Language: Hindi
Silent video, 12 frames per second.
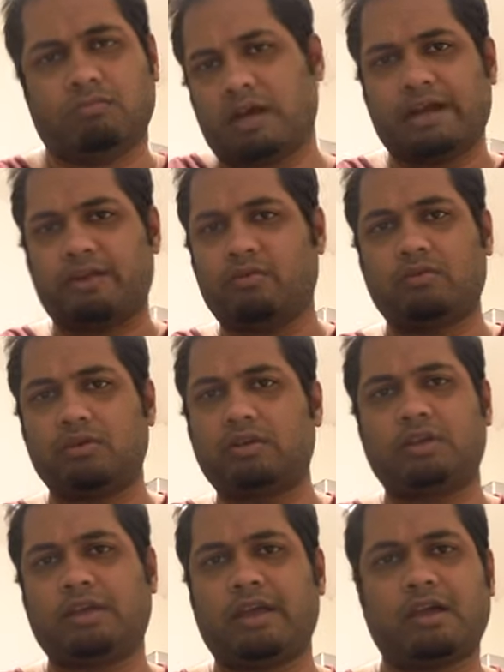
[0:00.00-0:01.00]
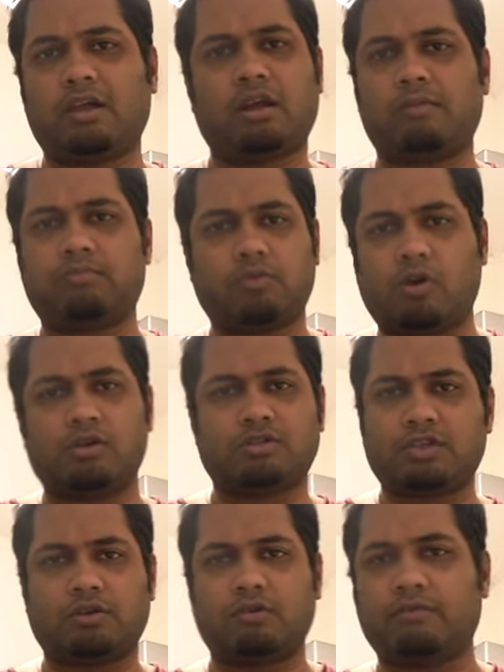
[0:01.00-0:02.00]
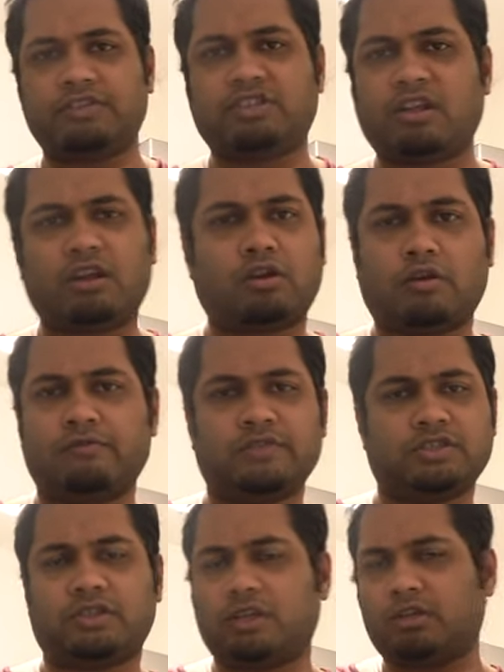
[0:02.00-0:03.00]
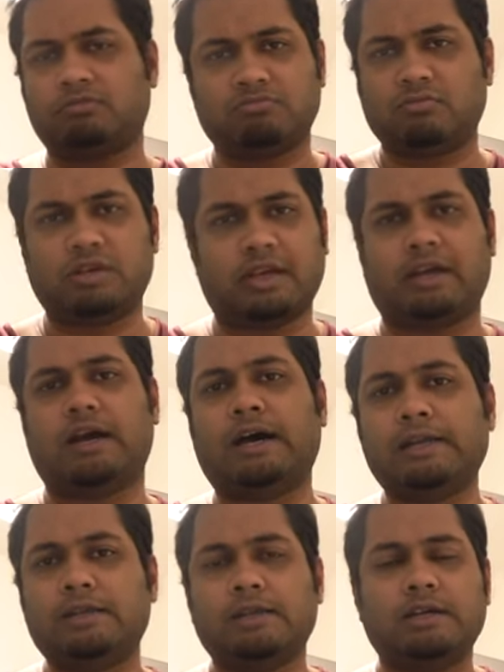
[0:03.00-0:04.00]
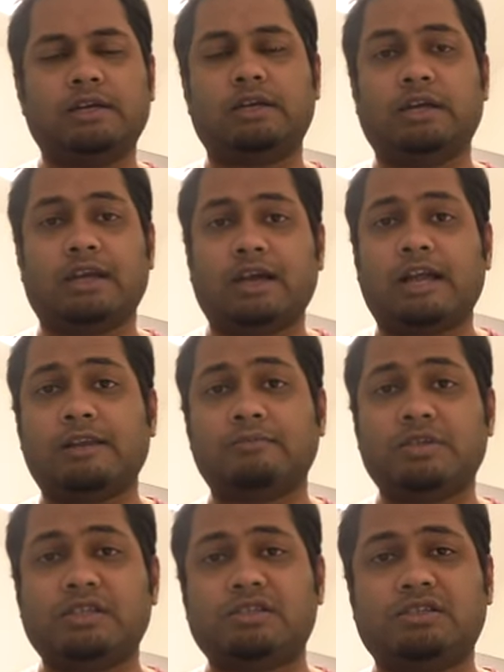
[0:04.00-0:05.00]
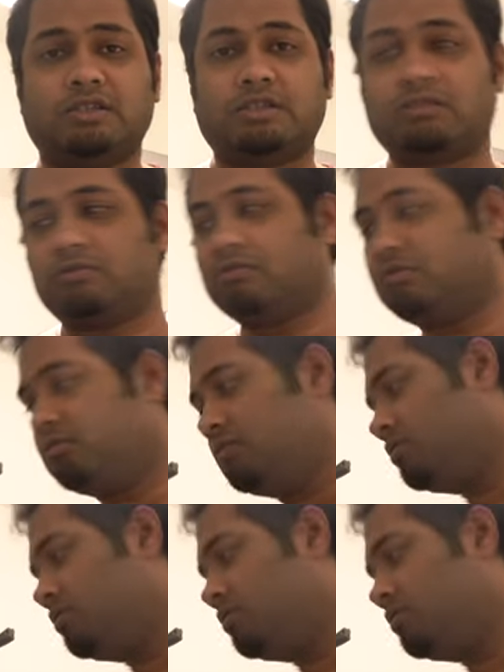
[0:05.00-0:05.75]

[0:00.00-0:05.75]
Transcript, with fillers: I don't care आप कौन सा हो वेजिटेरियन नॉन वेजिटेरियन egal egal means I have an answer for